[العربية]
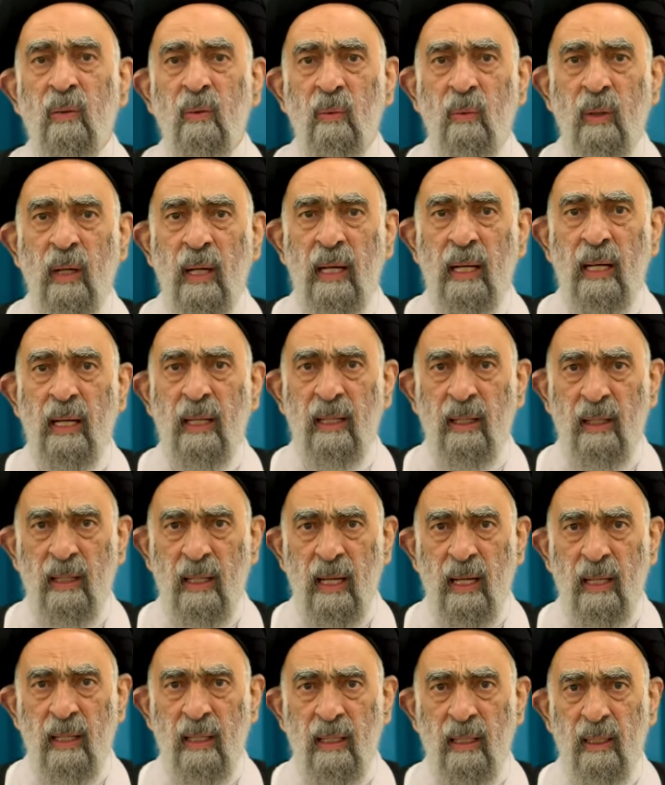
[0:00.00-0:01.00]

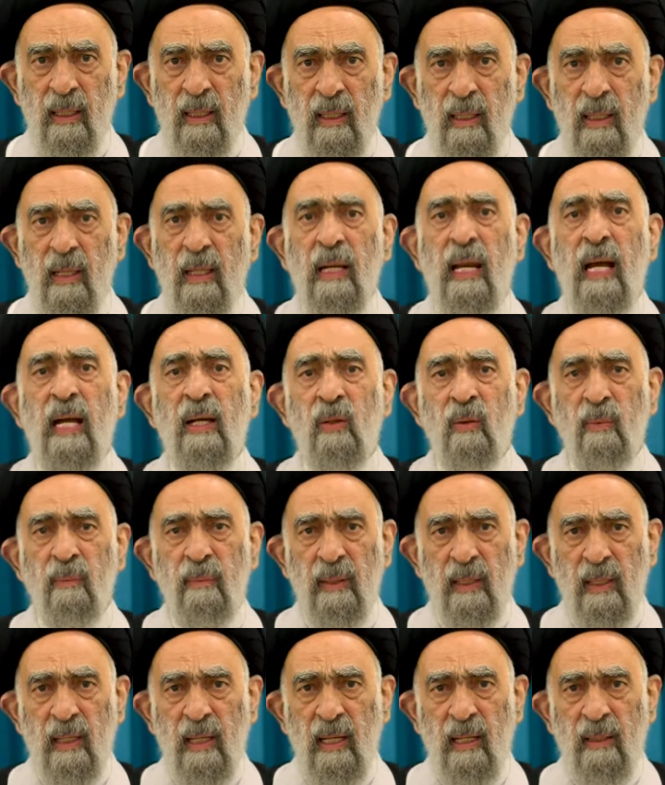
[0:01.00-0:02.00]
ولذلك لا
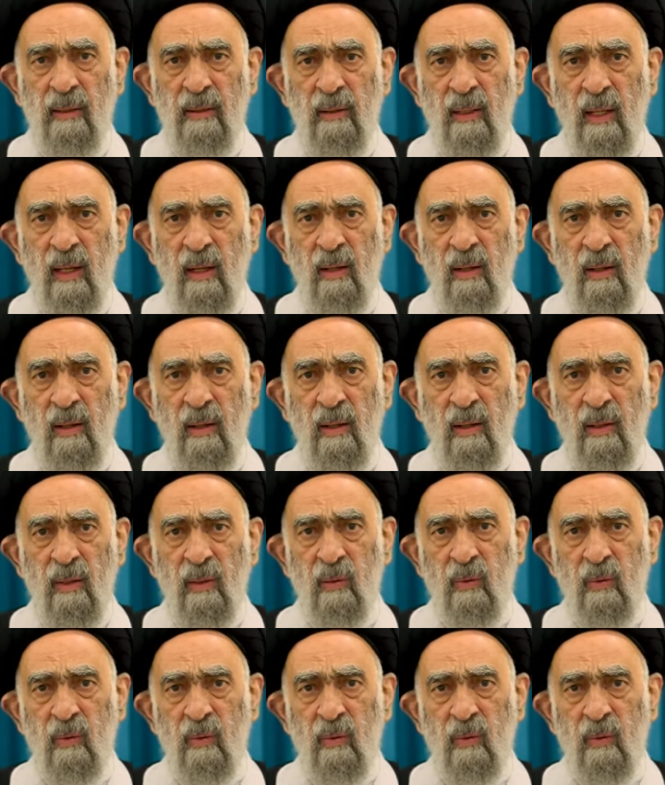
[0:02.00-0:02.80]
يمكن أن تراه